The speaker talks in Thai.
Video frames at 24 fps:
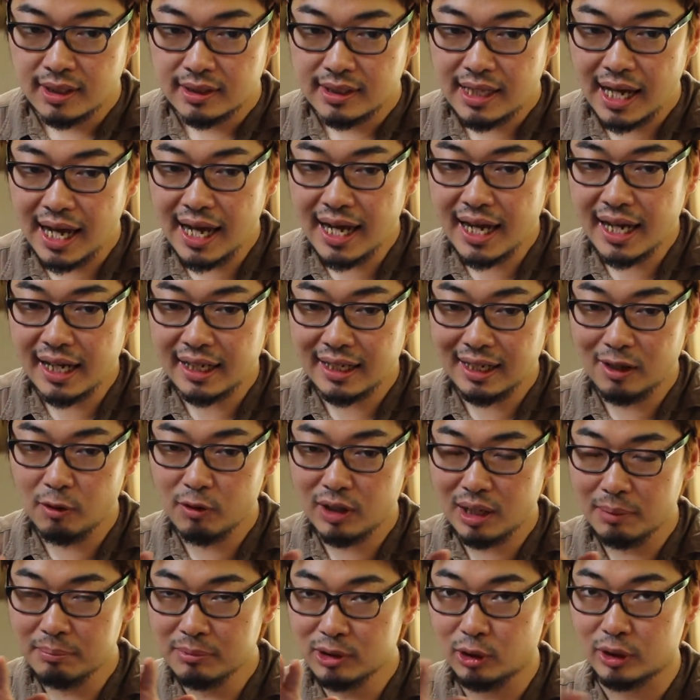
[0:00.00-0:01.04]
ถ้าเรา
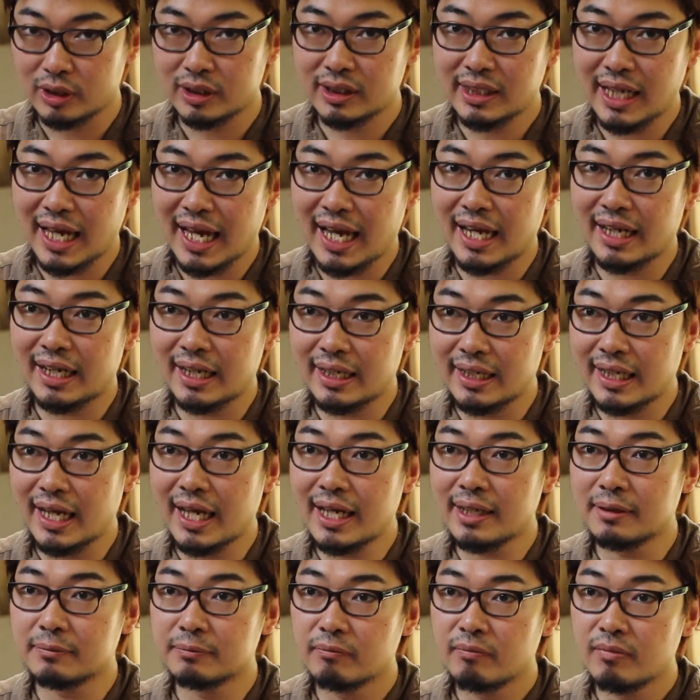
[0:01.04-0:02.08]
กำหนดเกณฑ์อันเนี้ย
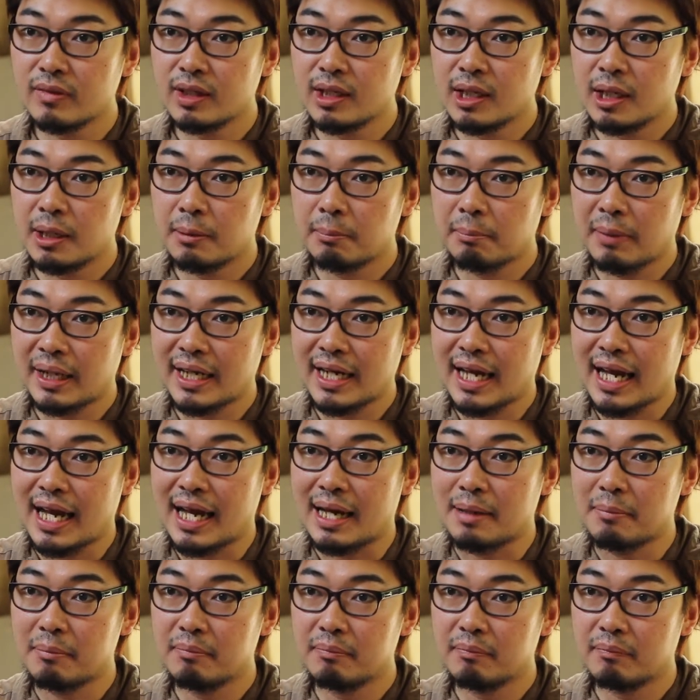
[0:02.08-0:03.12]
ปัญหา
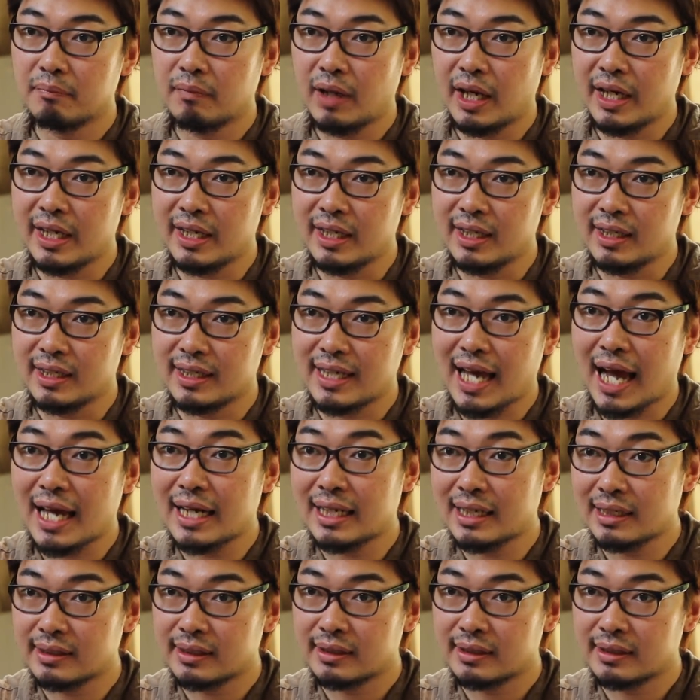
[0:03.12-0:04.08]
ในการ